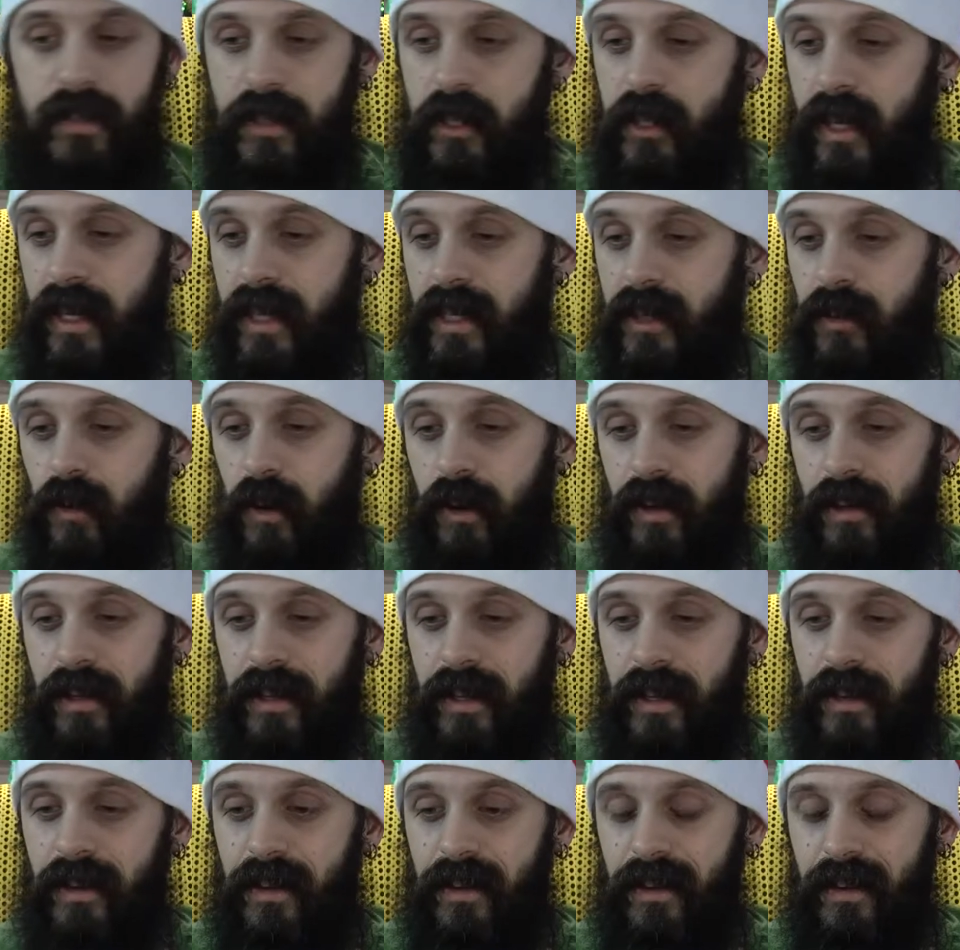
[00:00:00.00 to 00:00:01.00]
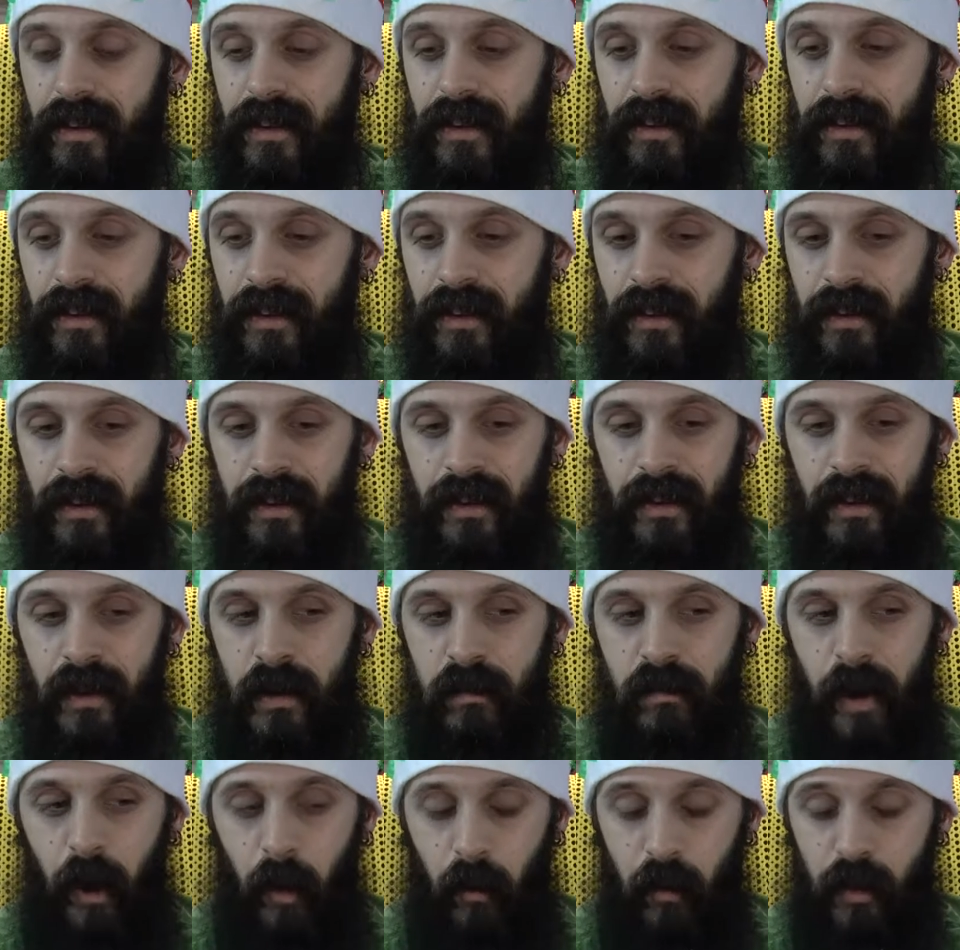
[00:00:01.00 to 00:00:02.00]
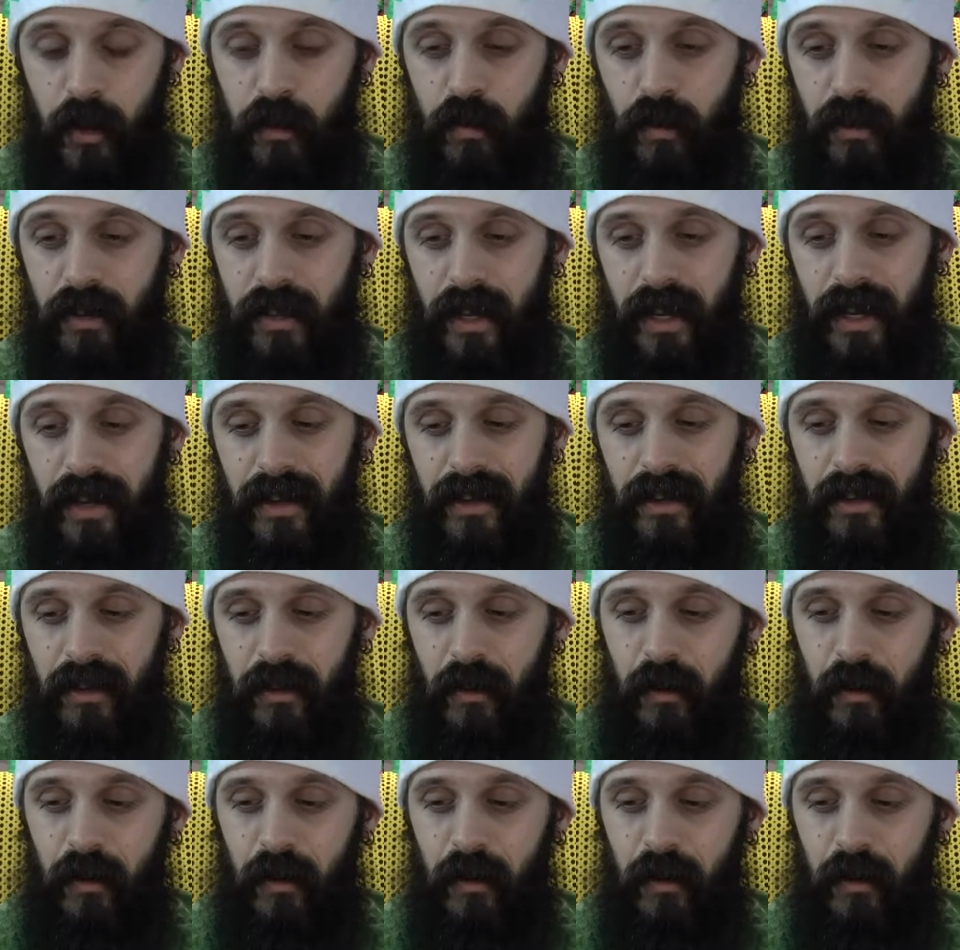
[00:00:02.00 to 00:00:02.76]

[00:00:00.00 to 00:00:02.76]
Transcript: Ich hänge jetzt noch den äh, Baumschmuck dran